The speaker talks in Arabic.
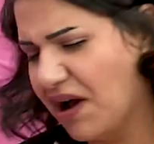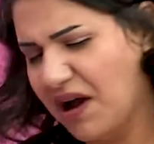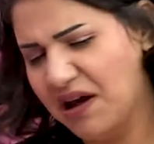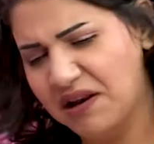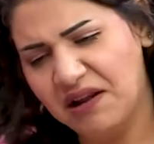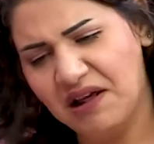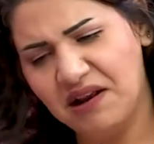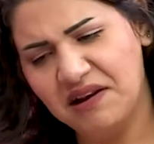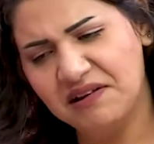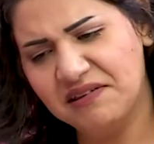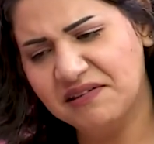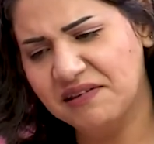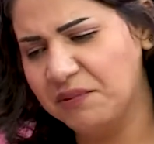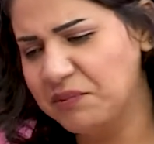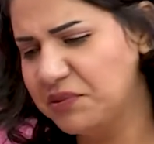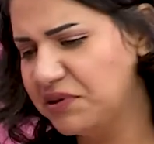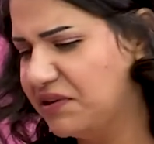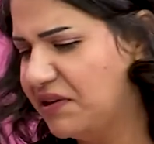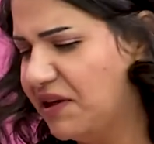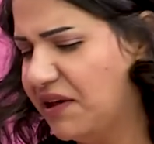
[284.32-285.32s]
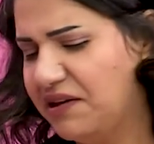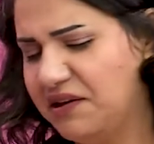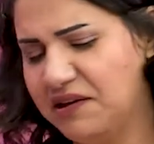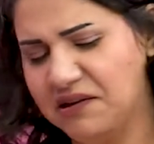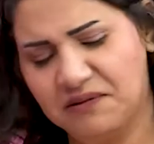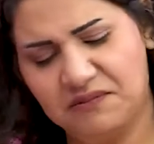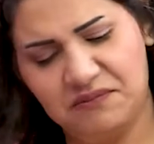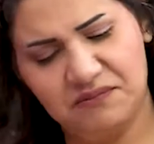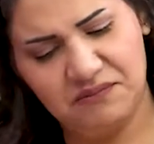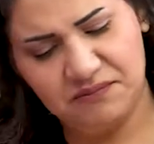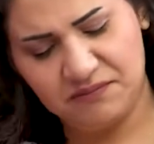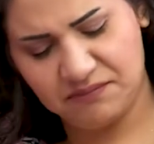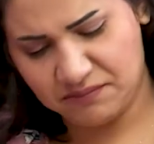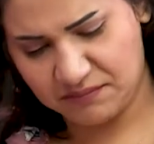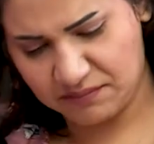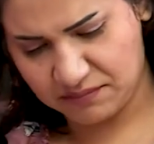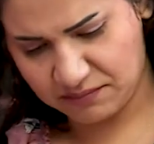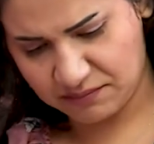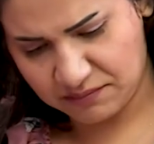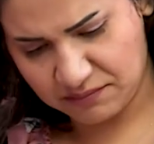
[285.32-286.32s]
انا لسه متضايق
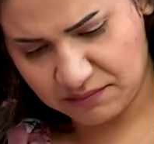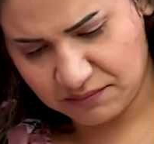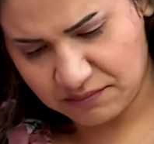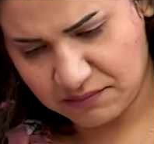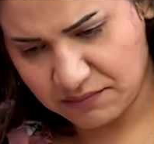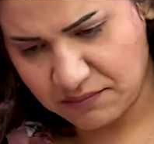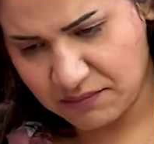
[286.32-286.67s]
من ايه